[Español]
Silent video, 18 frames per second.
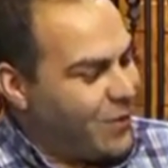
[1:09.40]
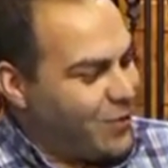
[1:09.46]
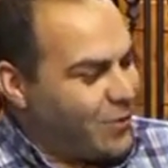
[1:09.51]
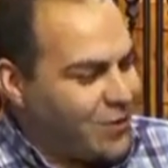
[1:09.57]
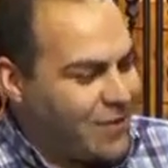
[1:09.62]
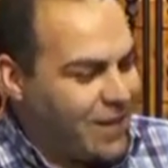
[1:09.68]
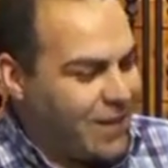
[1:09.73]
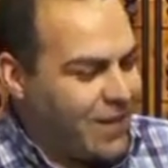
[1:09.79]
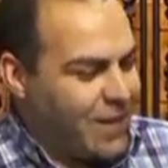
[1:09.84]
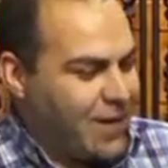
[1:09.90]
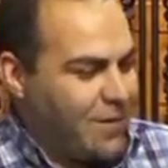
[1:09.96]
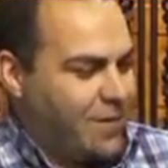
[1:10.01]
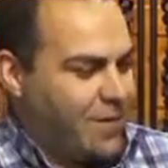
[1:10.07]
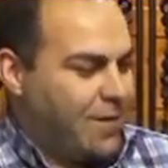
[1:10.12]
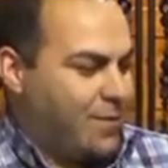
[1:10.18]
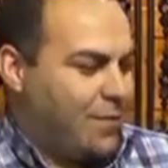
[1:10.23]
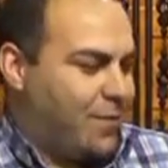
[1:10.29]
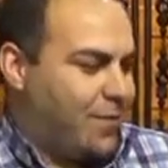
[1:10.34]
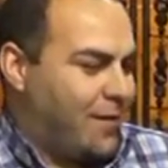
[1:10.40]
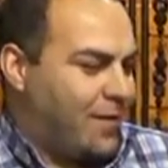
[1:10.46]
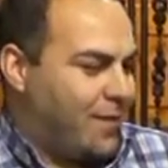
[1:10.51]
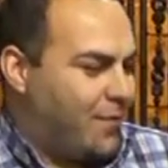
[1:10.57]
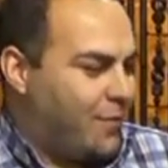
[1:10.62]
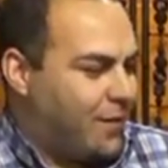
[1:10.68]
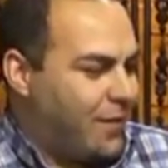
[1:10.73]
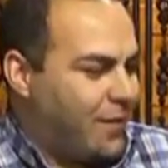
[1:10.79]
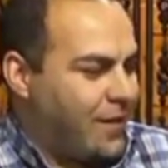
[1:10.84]
cositas de la vida, pues
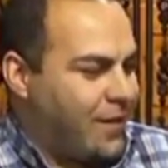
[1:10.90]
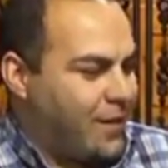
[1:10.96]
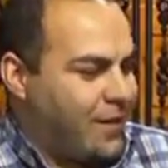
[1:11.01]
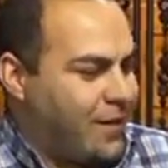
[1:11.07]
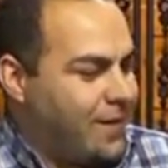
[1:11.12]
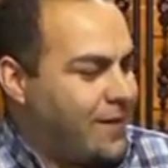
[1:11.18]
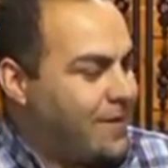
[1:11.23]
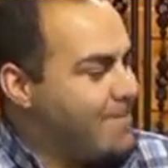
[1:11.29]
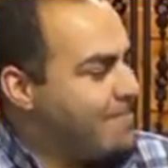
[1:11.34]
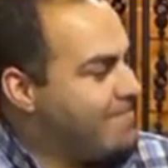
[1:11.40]
fuera de aquí